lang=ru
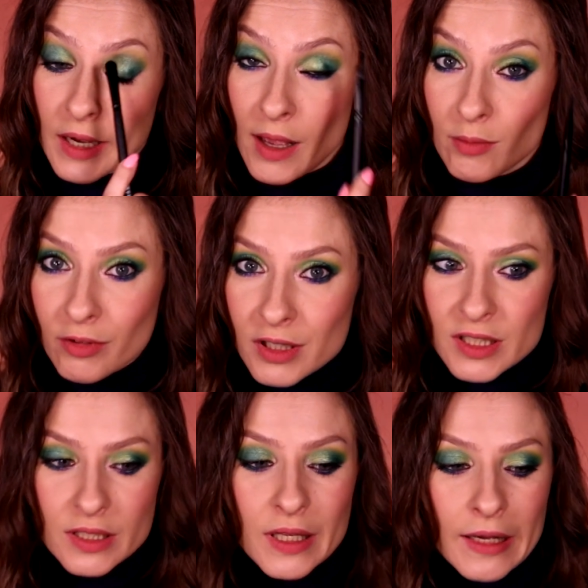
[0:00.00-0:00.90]
кремовых
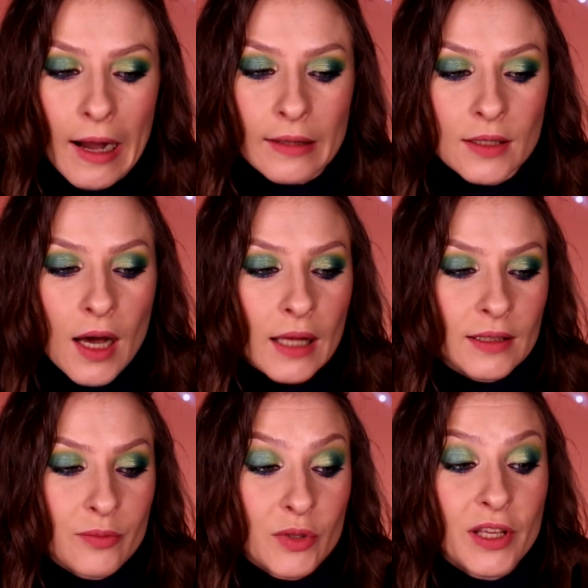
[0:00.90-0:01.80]
теней, она
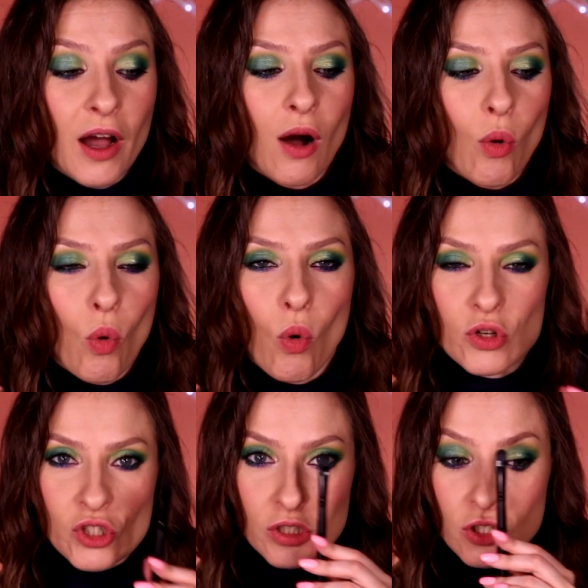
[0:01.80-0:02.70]
для меня
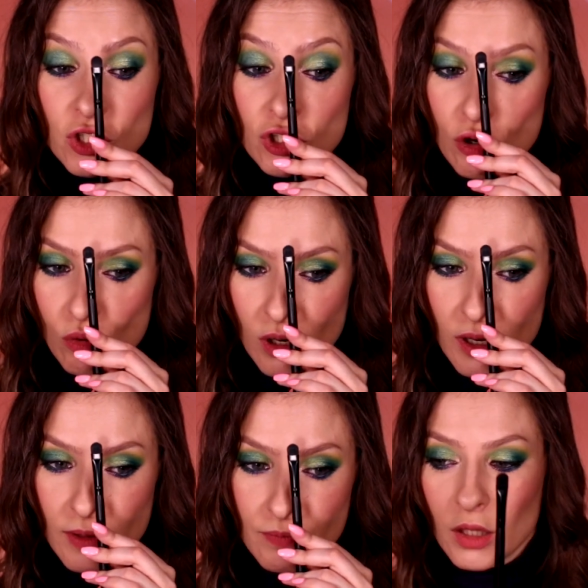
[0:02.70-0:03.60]
очень
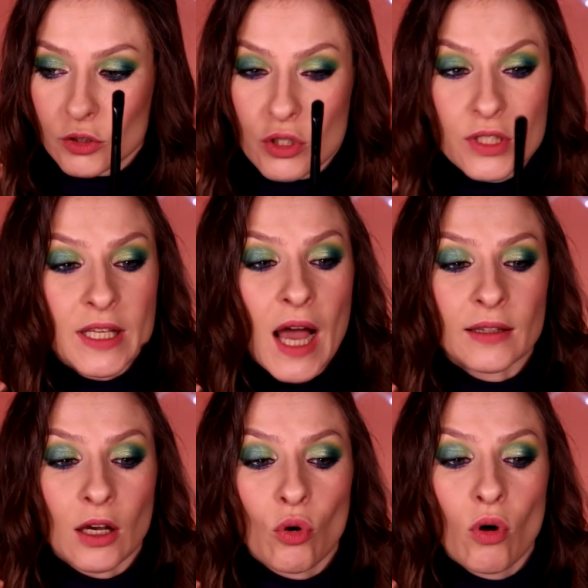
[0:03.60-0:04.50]
широкая. То есть
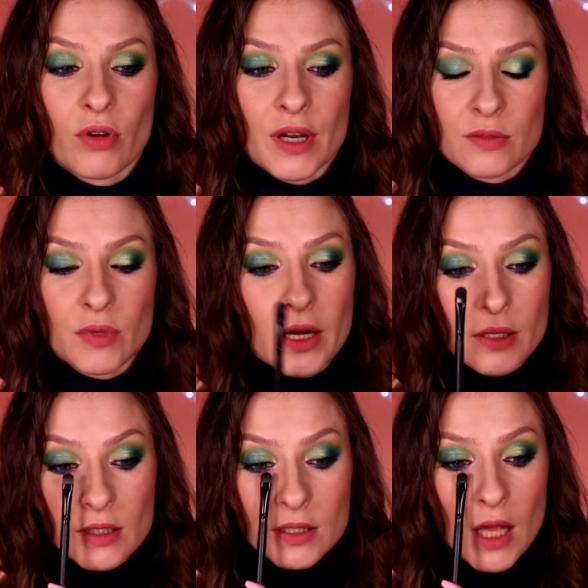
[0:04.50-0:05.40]
я такого размера
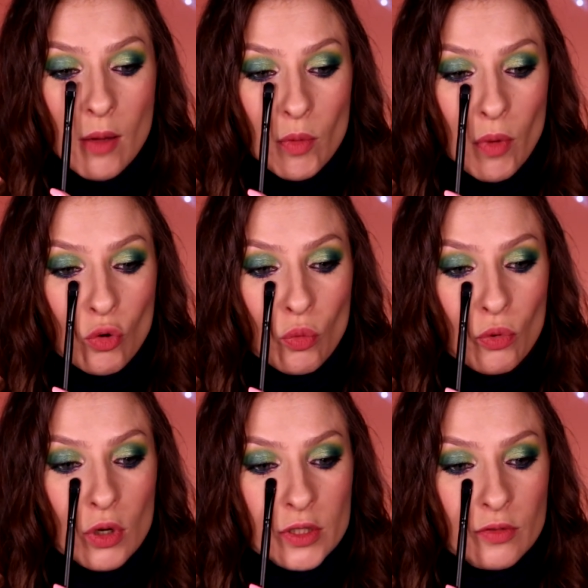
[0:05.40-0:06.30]
кистями могу
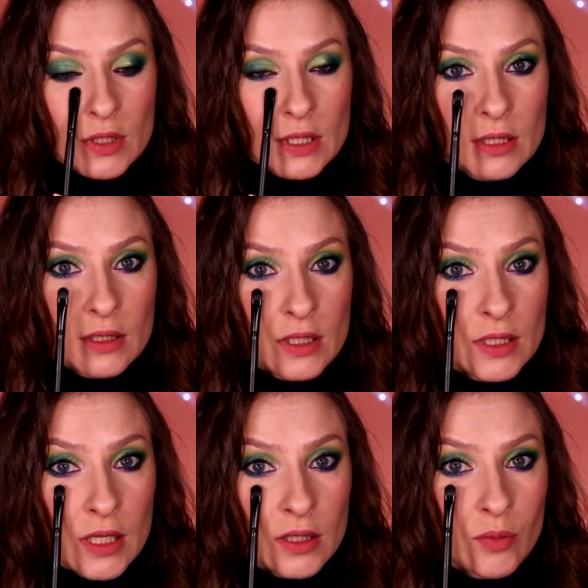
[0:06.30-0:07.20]
пользоваться для
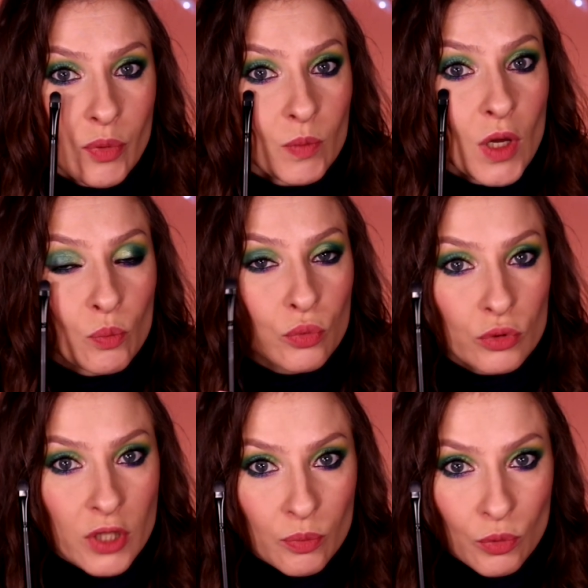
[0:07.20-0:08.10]
нанесения, например,
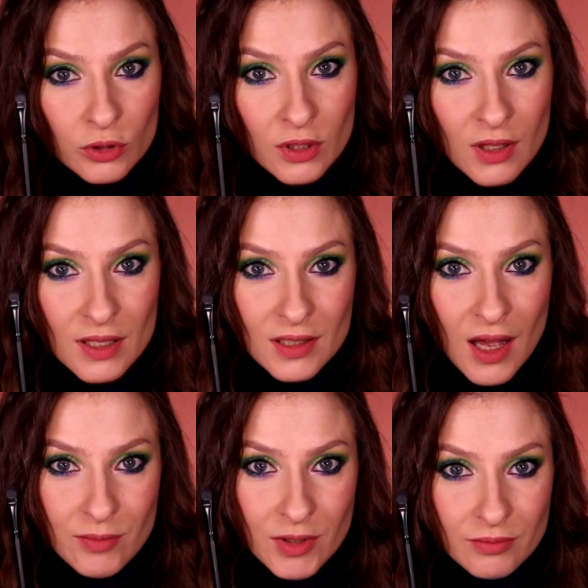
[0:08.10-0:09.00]
пудры под
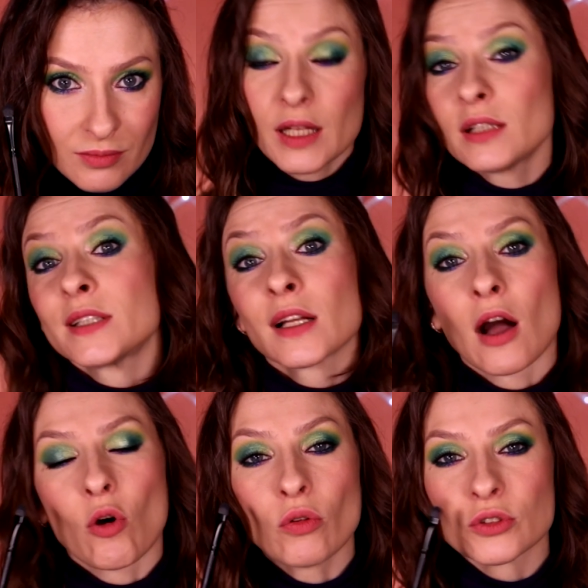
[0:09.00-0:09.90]
глазами или для
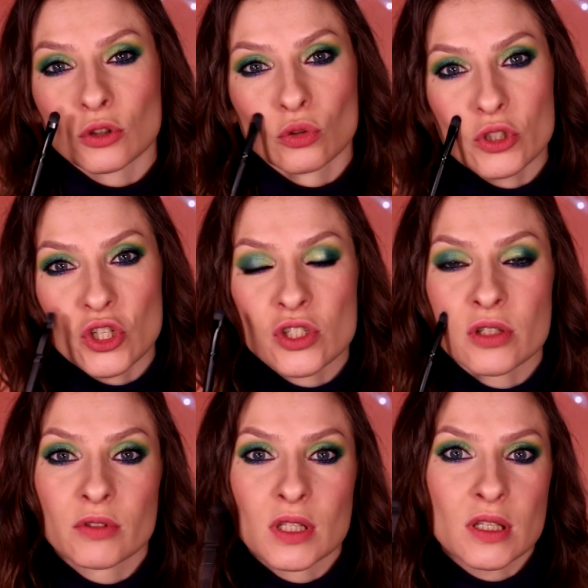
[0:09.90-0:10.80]
какого-то
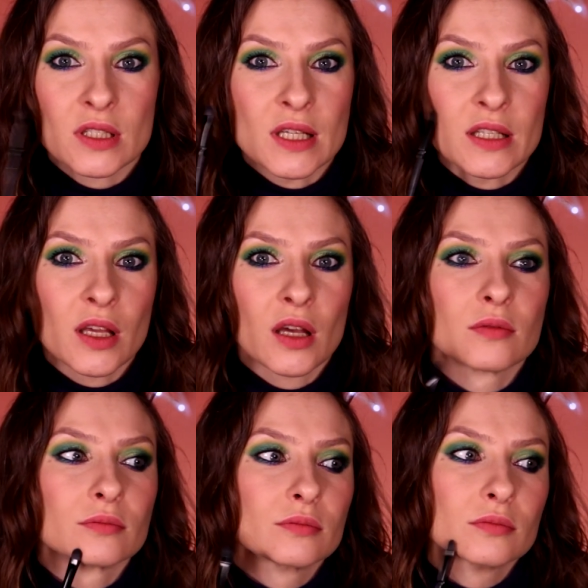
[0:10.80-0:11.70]
точечного
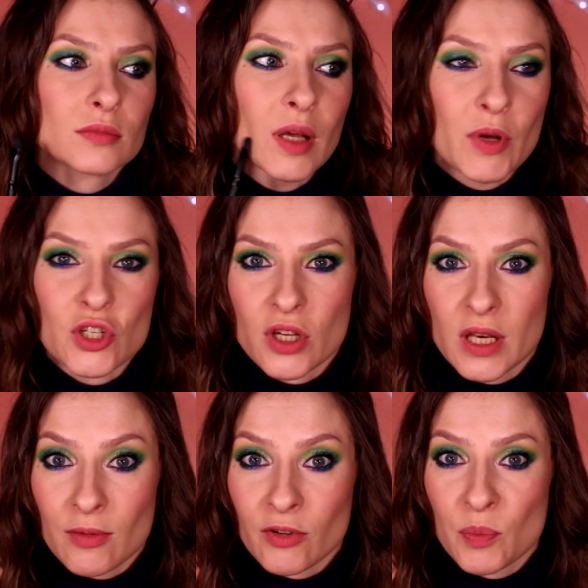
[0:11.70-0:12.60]
нанесения опять же,
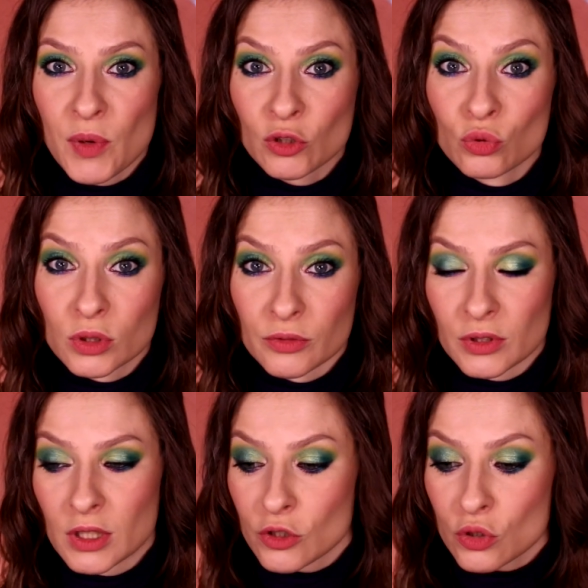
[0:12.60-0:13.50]
кремовых продуктов
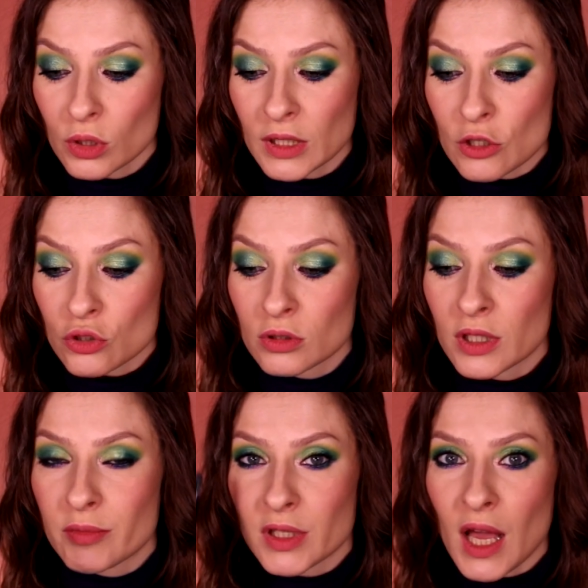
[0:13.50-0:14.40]
на лицо, так что
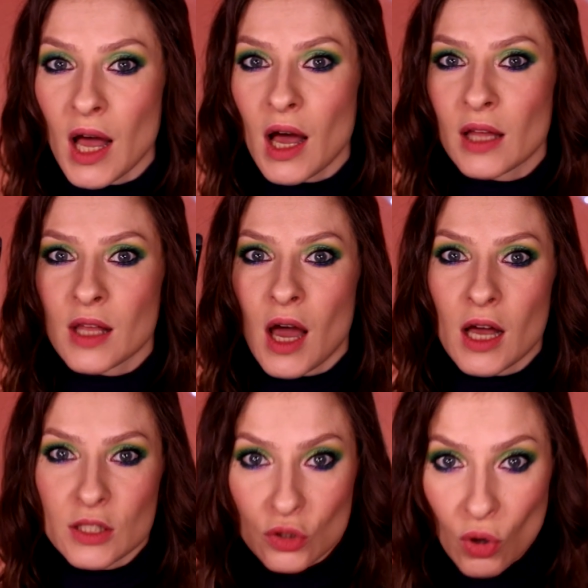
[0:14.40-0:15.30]
для меня она
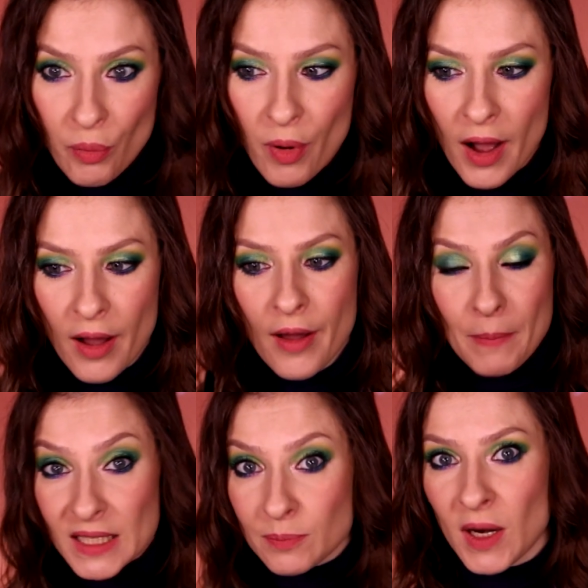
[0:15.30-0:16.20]
особо
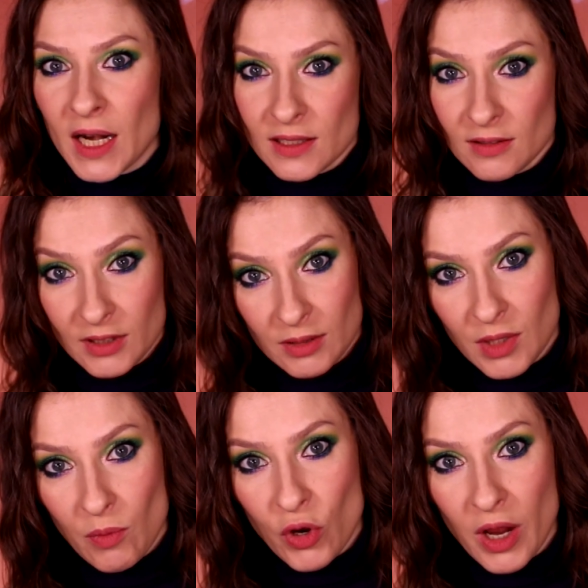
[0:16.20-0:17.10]
бесполезна в этом
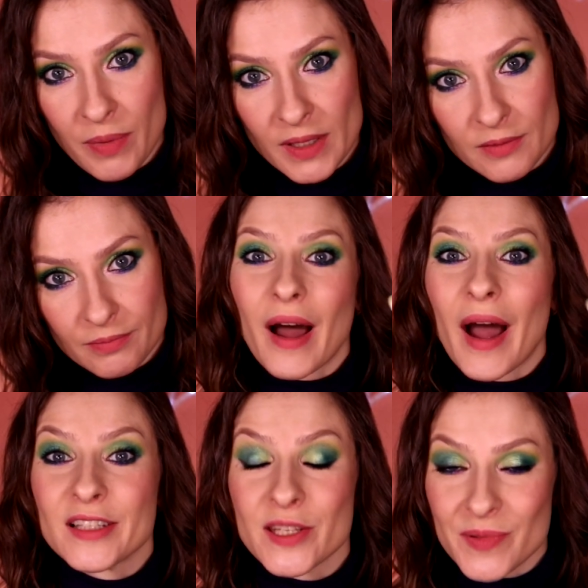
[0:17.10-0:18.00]
наборе опять.
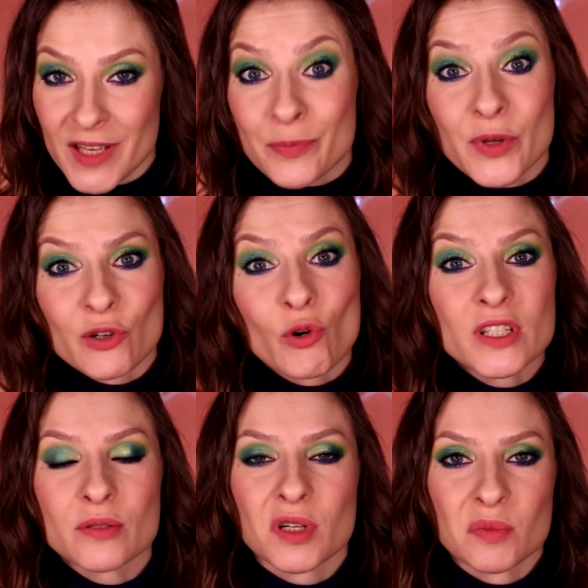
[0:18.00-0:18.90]
А теперь
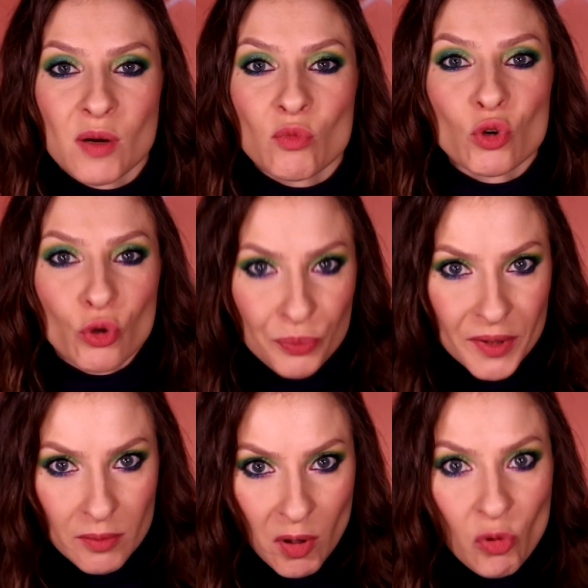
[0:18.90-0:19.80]
переходим к моему
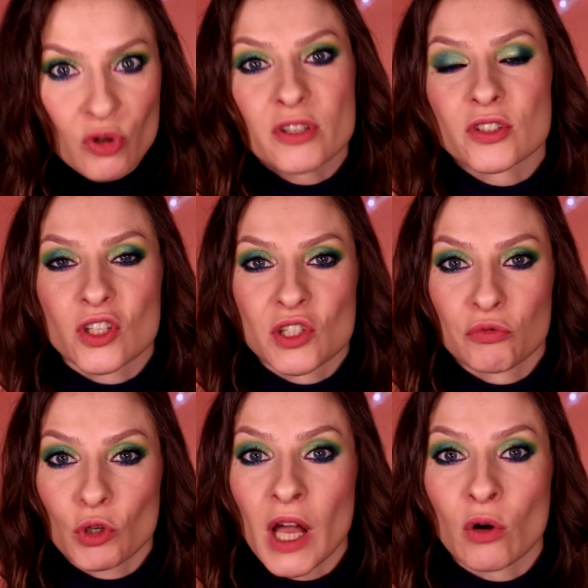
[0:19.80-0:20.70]
любимому, из-за
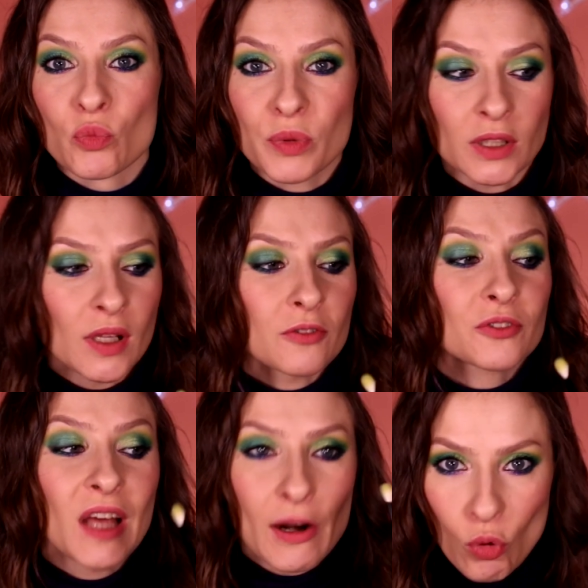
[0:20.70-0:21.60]
чего я купила
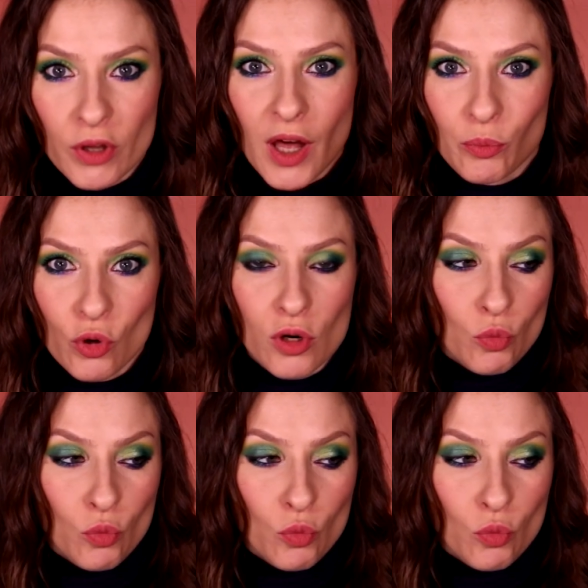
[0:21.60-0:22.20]
второй набор